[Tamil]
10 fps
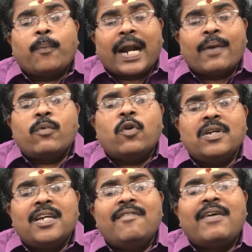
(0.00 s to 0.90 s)
பணம்
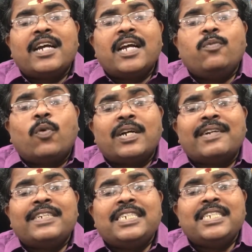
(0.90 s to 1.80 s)
கொடுக்கல் வாங்கல் போன்ற
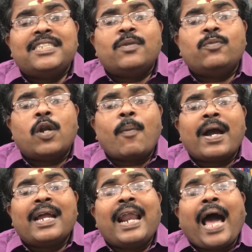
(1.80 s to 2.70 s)
விஷயத்தின்
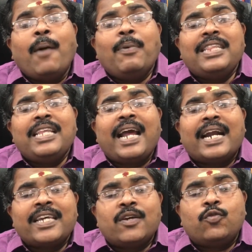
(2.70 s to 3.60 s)
மூலமாக லாபத்தை
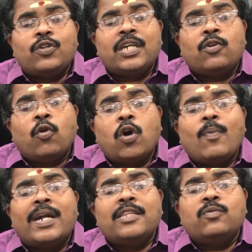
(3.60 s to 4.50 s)
அடையக்கூடிய
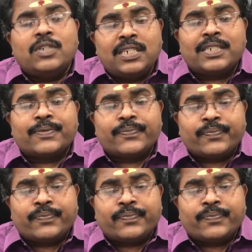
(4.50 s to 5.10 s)
யோகமானது உண்டு